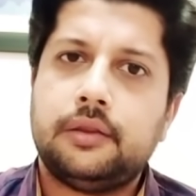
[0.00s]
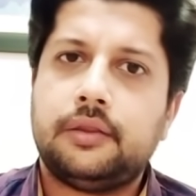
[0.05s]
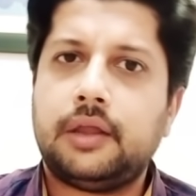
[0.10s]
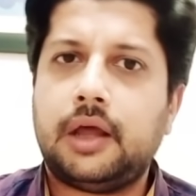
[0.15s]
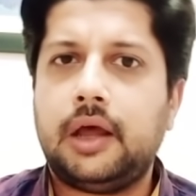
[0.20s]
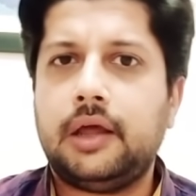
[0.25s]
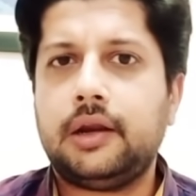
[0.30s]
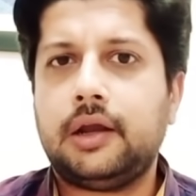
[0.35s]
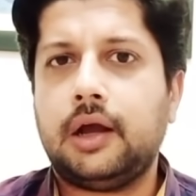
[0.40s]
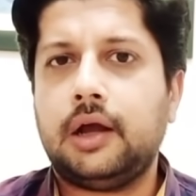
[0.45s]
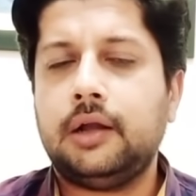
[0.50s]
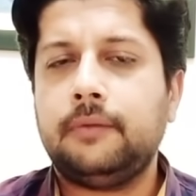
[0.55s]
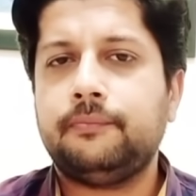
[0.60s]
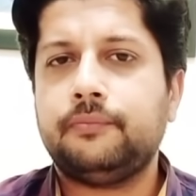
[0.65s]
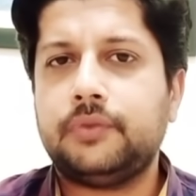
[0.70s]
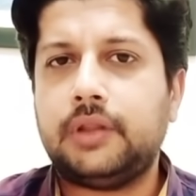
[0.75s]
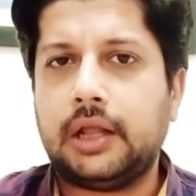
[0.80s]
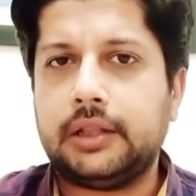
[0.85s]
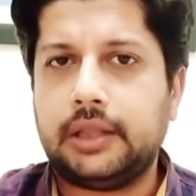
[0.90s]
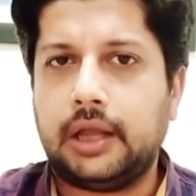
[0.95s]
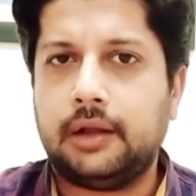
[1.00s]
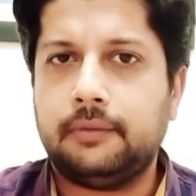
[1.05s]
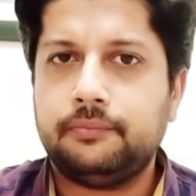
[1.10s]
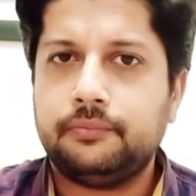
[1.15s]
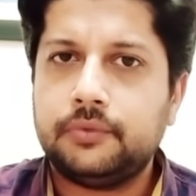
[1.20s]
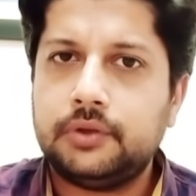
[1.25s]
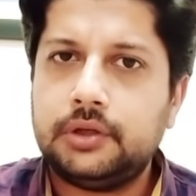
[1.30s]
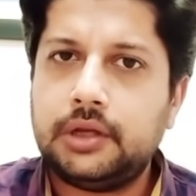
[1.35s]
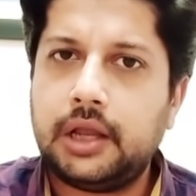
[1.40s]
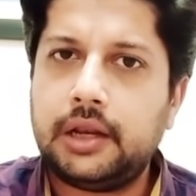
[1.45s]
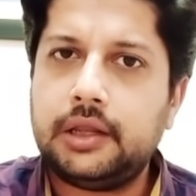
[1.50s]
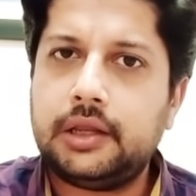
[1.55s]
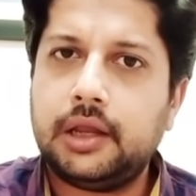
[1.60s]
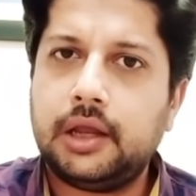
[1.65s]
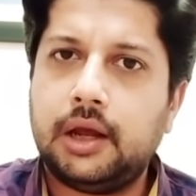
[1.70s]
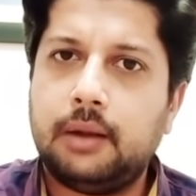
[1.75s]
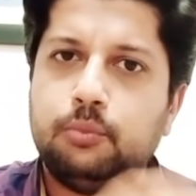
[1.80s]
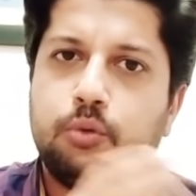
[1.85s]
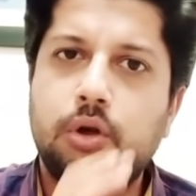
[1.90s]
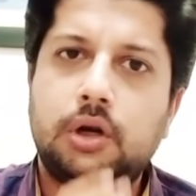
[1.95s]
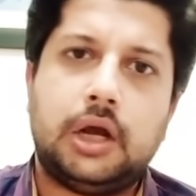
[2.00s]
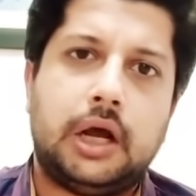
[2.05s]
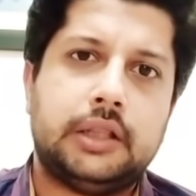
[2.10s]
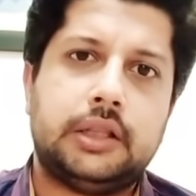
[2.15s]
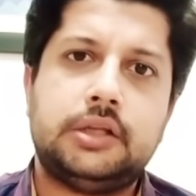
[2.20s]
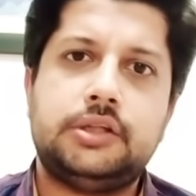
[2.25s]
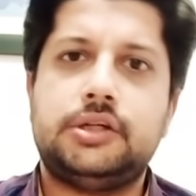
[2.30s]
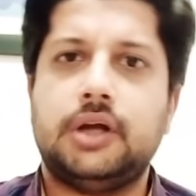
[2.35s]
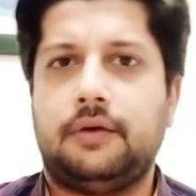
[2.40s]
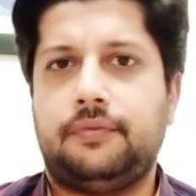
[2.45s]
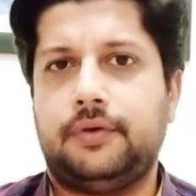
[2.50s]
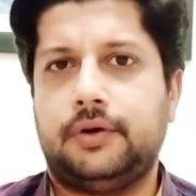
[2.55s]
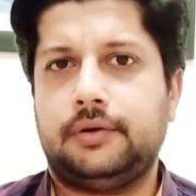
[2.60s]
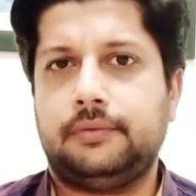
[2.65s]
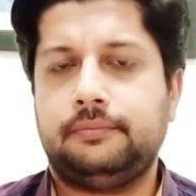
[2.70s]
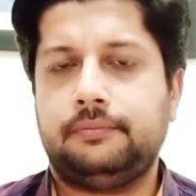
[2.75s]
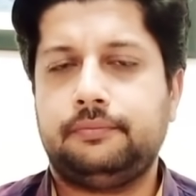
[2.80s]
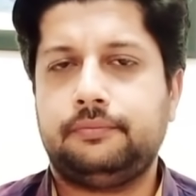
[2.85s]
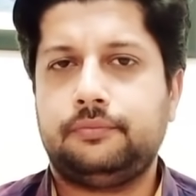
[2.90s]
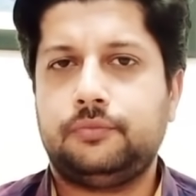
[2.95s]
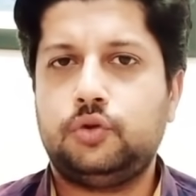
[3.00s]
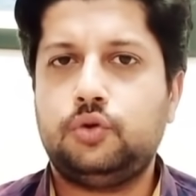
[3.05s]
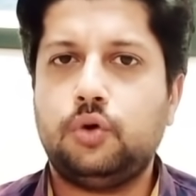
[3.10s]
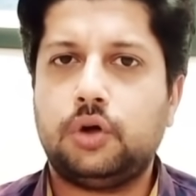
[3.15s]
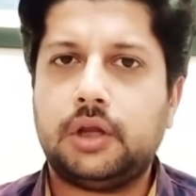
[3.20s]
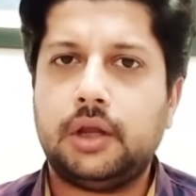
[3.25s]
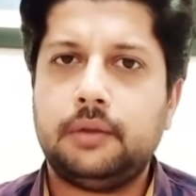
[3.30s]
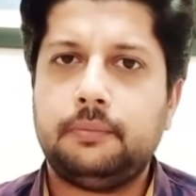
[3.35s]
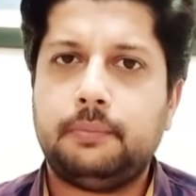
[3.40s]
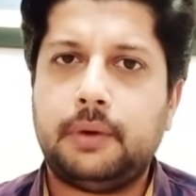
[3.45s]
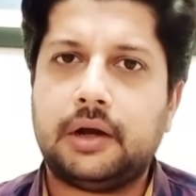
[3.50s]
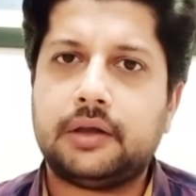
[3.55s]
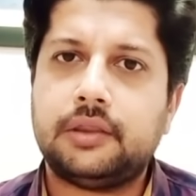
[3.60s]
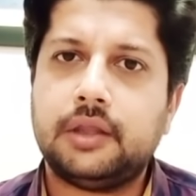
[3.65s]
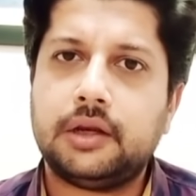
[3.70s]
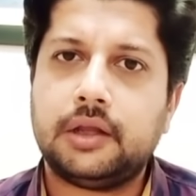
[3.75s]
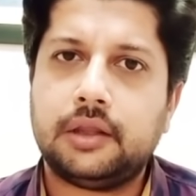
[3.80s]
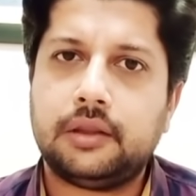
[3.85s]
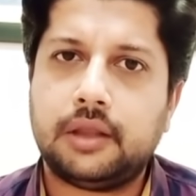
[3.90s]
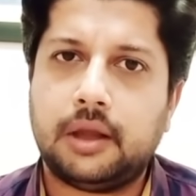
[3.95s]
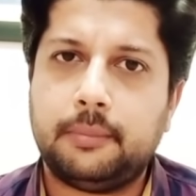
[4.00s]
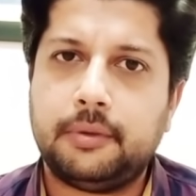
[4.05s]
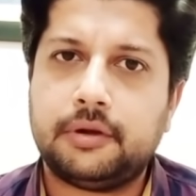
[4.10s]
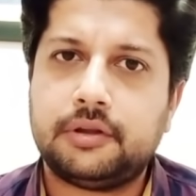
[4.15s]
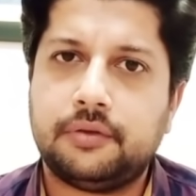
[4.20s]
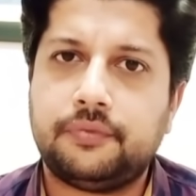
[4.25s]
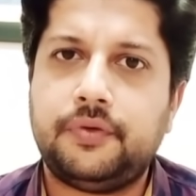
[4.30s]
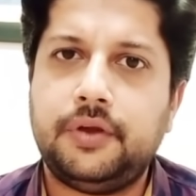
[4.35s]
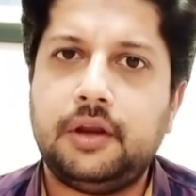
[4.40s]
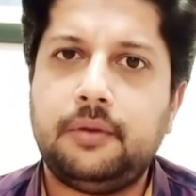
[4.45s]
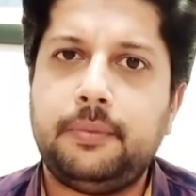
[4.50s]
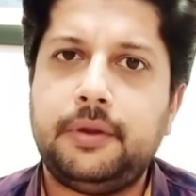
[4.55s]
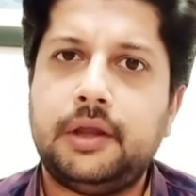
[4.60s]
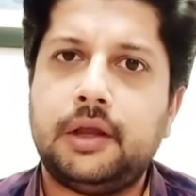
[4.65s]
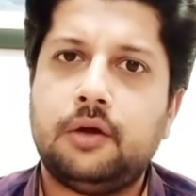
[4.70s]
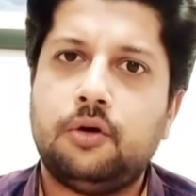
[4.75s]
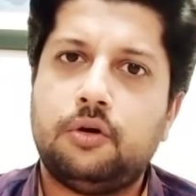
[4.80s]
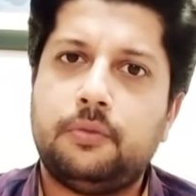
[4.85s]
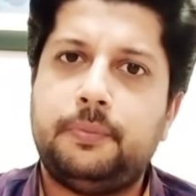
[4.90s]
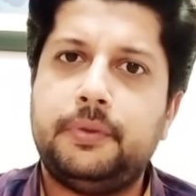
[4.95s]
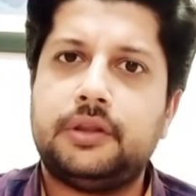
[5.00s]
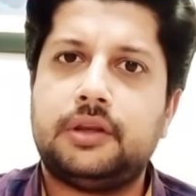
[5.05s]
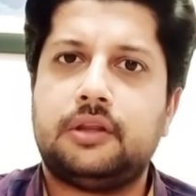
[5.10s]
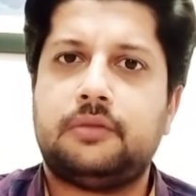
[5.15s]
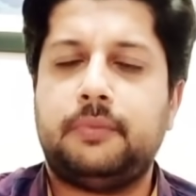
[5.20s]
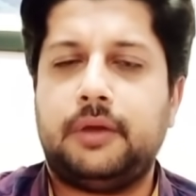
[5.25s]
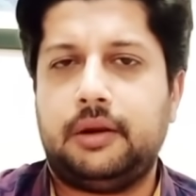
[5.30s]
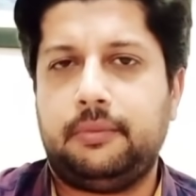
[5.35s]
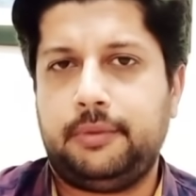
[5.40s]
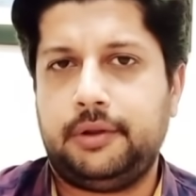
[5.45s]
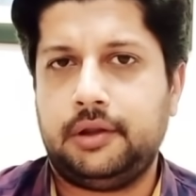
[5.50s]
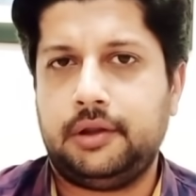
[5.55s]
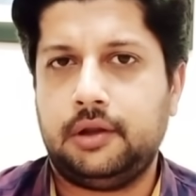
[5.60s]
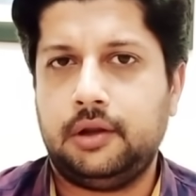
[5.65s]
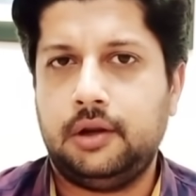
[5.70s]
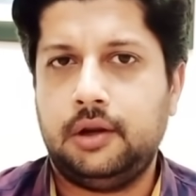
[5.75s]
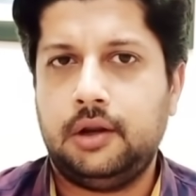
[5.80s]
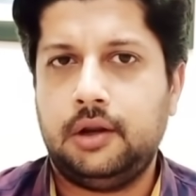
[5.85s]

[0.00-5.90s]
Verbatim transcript: जाहिर का दादा यानी कि अब्दुल कादर जाफर जो कि पाकिस्तान के सबक सफ़ीर भी हैं और बिजनेसमैन भी हैं